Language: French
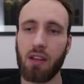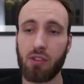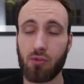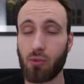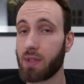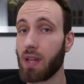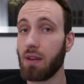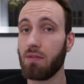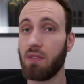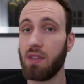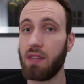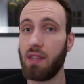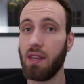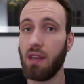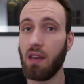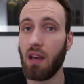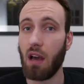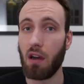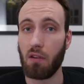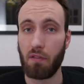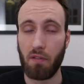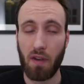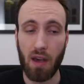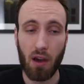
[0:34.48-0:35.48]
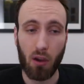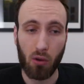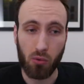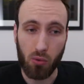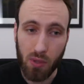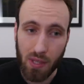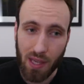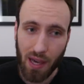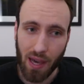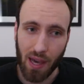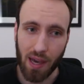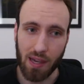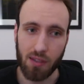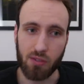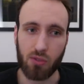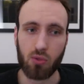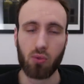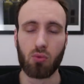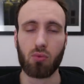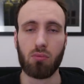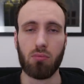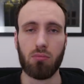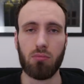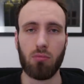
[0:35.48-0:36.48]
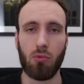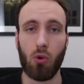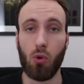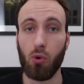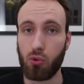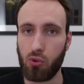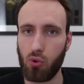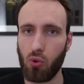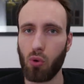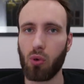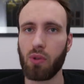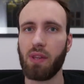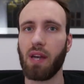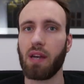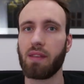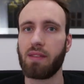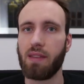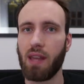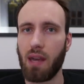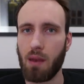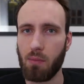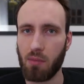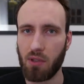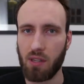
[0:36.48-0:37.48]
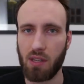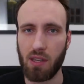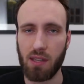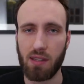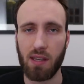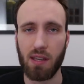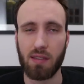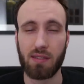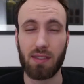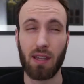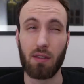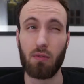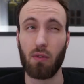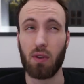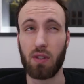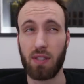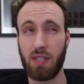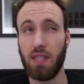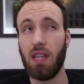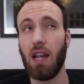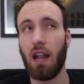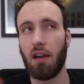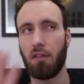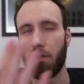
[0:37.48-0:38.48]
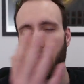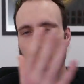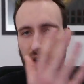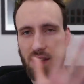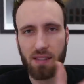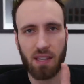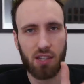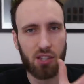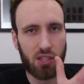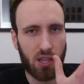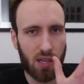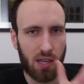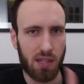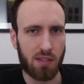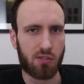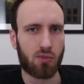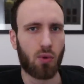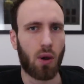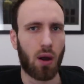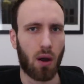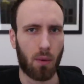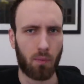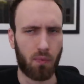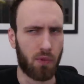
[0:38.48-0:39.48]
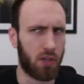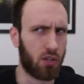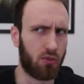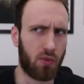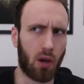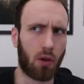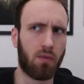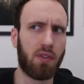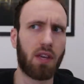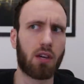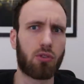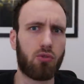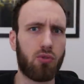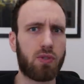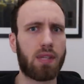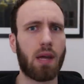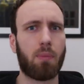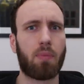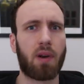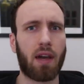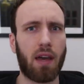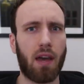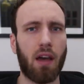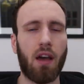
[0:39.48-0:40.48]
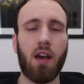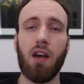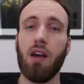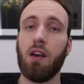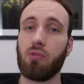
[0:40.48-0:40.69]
sont invités à faire une création autour d'un thème qui était cette fois-ci la face cachée de l'histoire. Je vais y revenir juste après.